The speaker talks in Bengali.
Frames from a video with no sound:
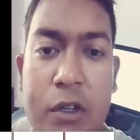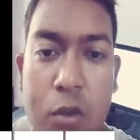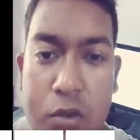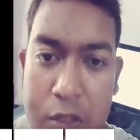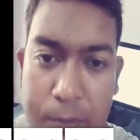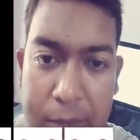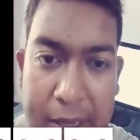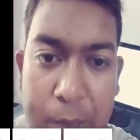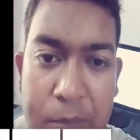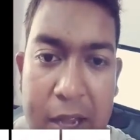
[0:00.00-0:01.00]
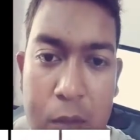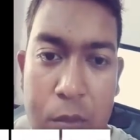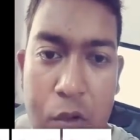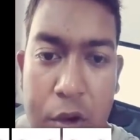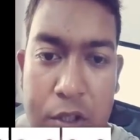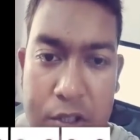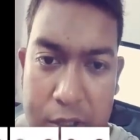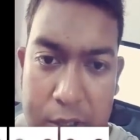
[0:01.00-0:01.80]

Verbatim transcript: টোটাল ব্রেকআপ দেখাবো খরচা